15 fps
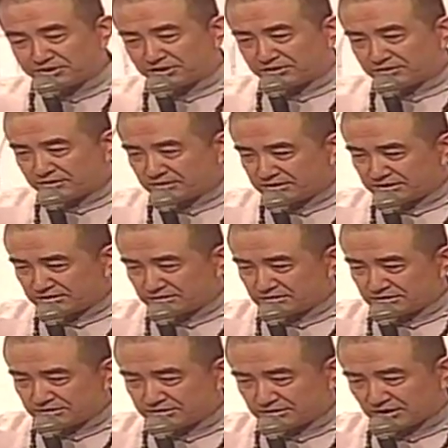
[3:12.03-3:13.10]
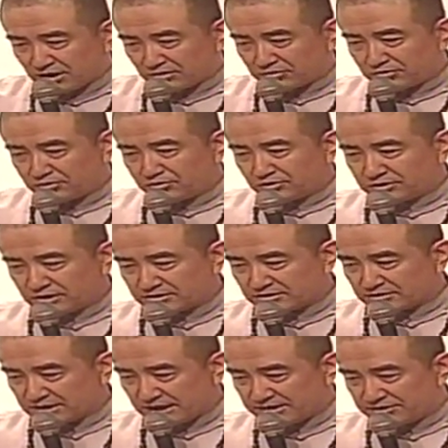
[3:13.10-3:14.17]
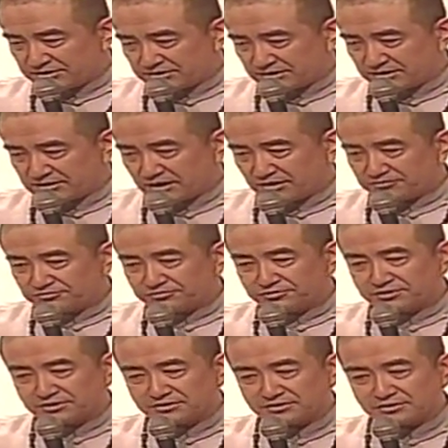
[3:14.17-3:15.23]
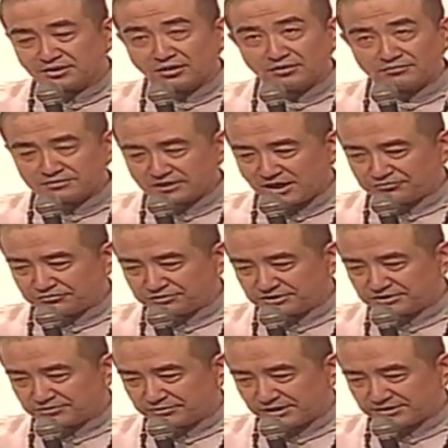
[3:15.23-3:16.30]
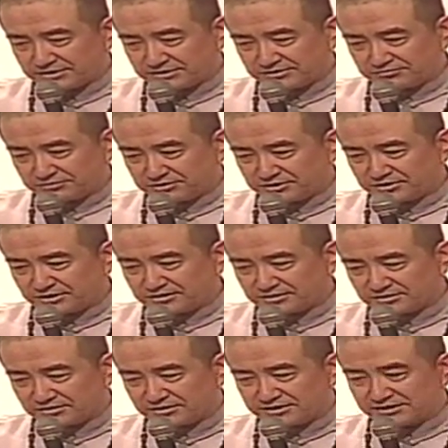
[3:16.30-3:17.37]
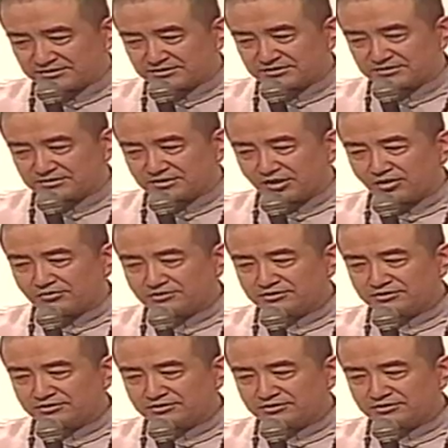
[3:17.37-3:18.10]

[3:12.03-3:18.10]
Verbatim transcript: 已经已已经讨论过，它是太极阴阳五行之道，大无其外，细无其内，是理是道，